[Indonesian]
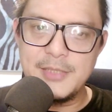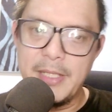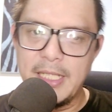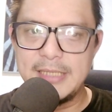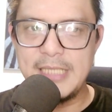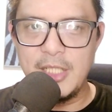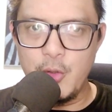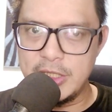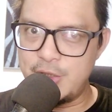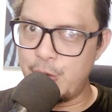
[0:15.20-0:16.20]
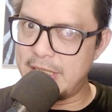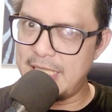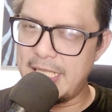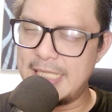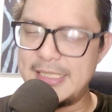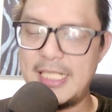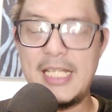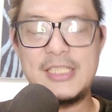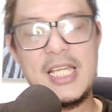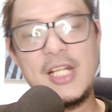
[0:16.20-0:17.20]
balik lagi channel gue Chris Lukita, channel GSL
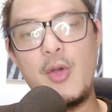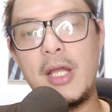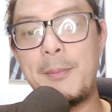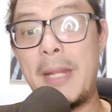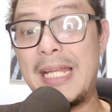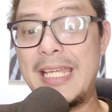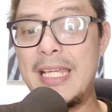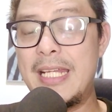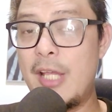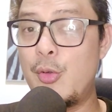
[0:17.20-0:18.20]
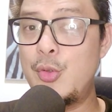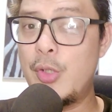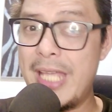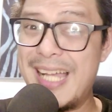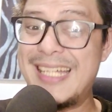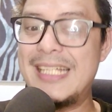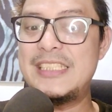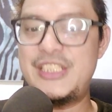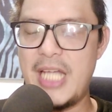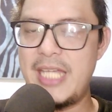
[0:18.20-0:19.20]
guys Sekarang gue akan balik lagi nge untuk yang ke
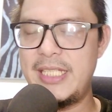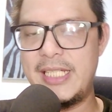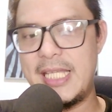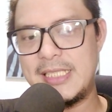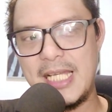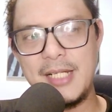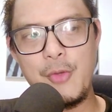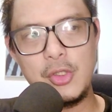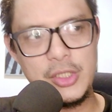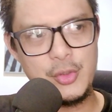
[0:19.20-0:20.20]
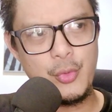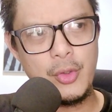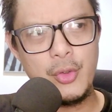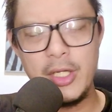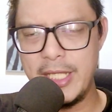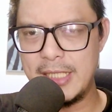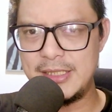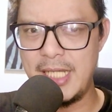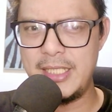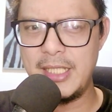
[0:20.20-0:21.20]
Shiny guys Karena waktu itu gue, gue nge
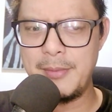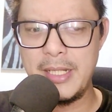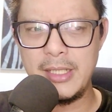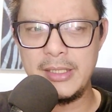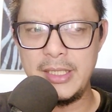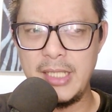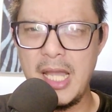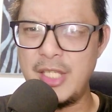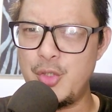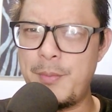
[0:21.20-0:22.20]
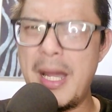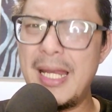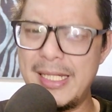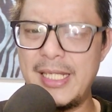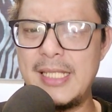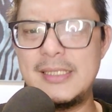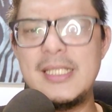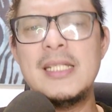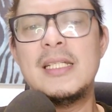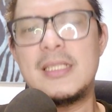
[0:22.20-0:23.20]
Shiny yang kemarin di IU Palette ya guys ya
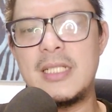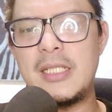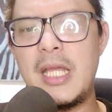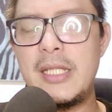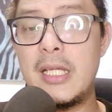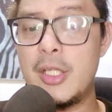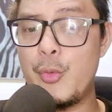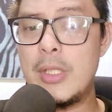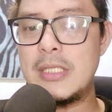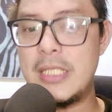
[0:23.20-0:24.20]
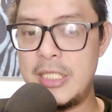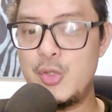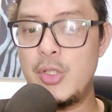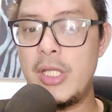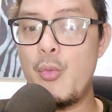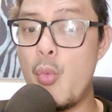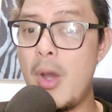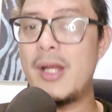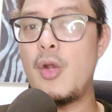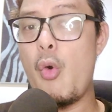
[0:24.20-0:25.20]
Ternyata ada yang request, ini judulnya
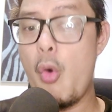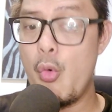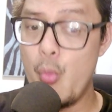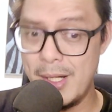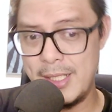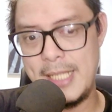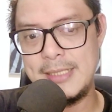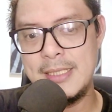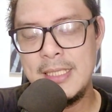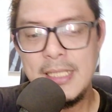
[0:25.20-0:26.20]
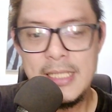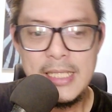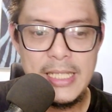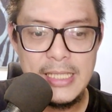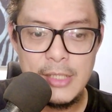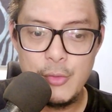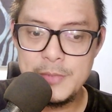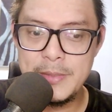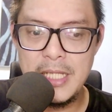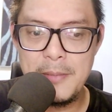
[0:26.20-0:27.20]
101 guys Ini lagu
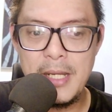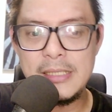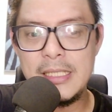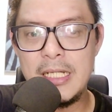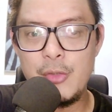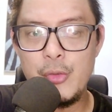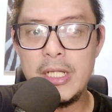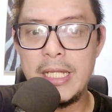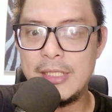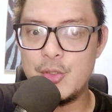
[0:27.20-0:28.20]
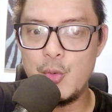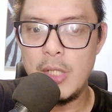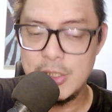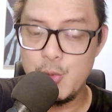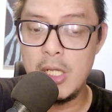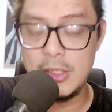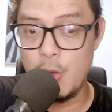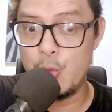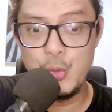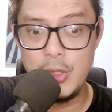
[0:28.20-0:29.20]
seperti apa, katanya lagunya retro guys Gue gak
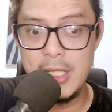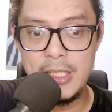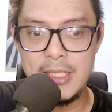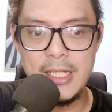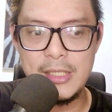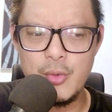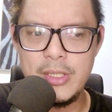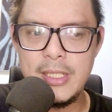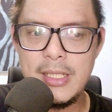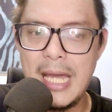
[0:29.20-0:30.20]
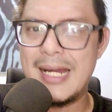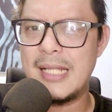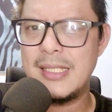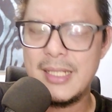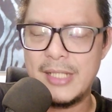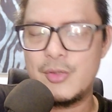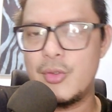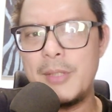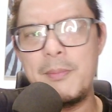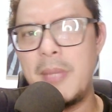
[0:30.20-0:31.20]
tahu juga nih retronya, arahnya retro
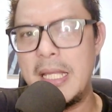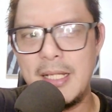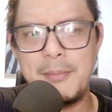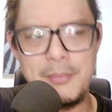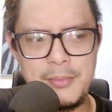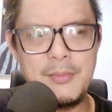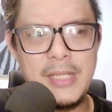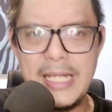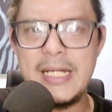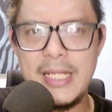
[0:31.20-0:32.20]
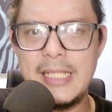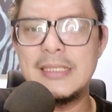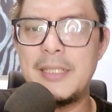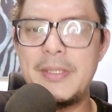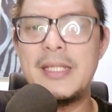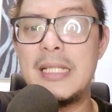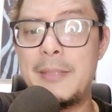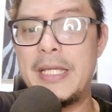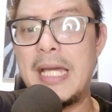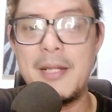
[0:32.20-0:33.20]
kan banyak genre guys ya. tapi yang
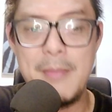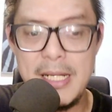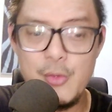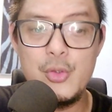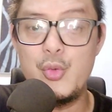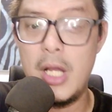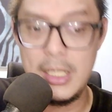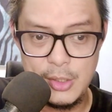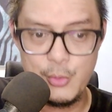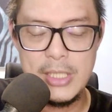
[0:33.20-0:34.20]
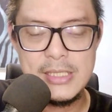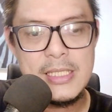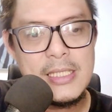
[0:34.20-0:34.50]
lebih ke arah mana gue juga gak tahu guys